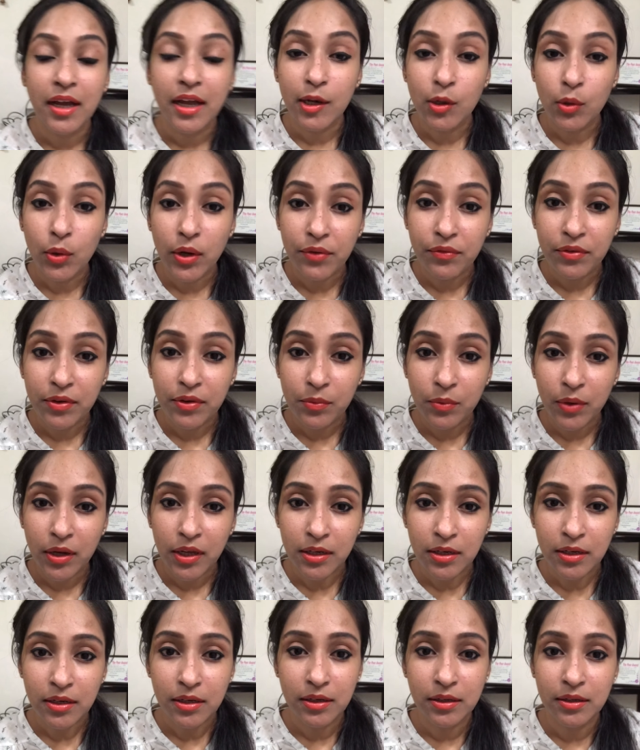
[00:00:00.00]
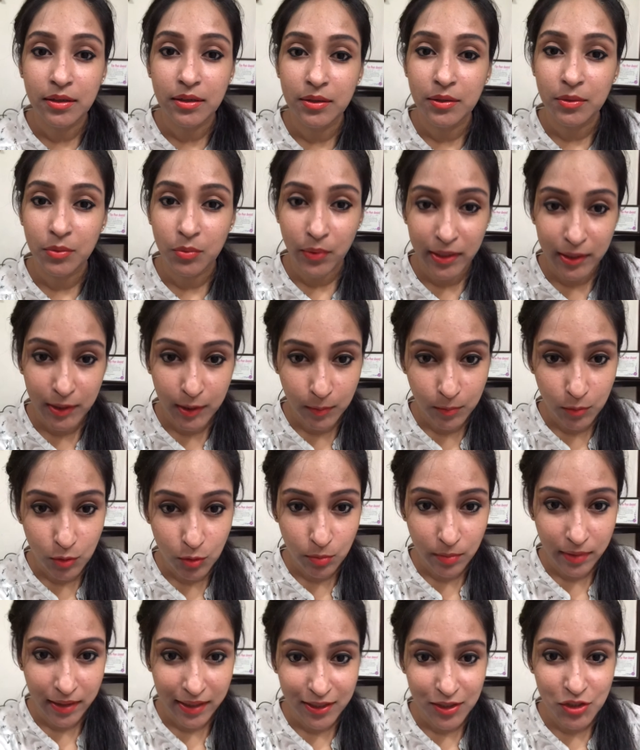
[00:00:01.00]
हेलो एवरीवन वेलकम टू
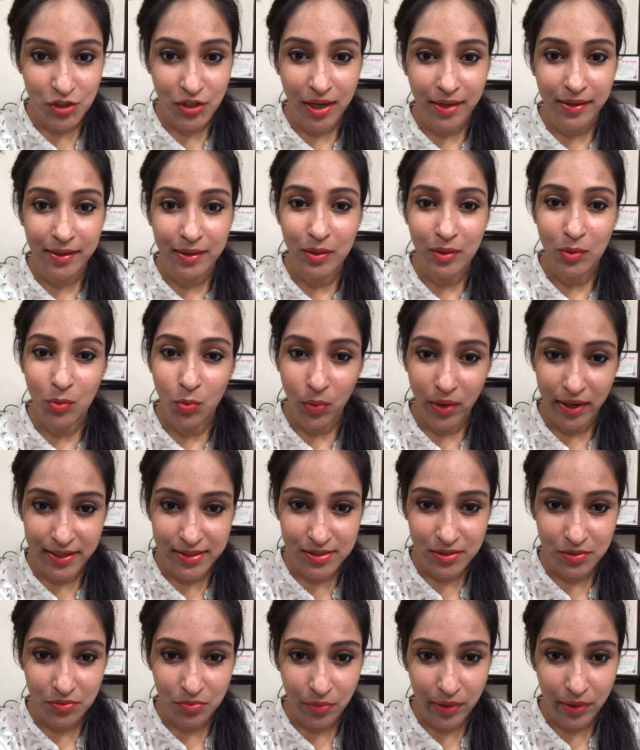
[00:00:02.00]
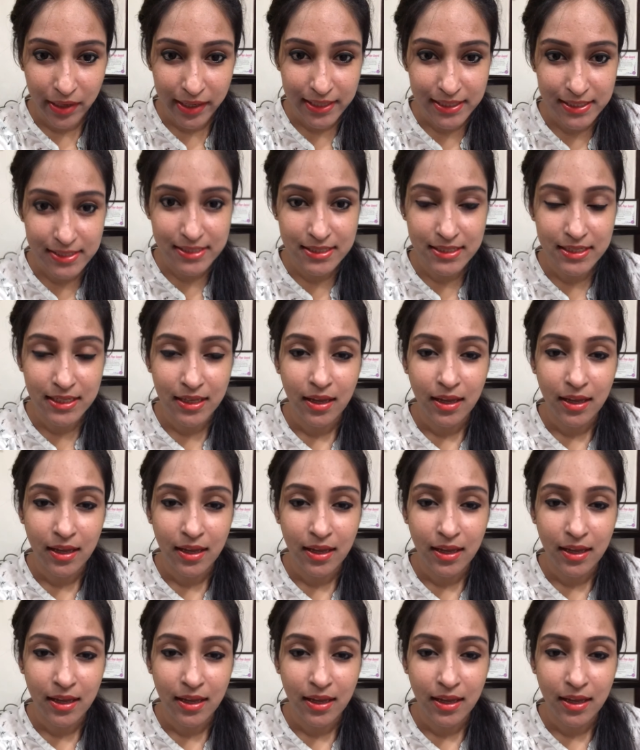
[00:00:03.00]
माय चैनल वाइज एडवाइस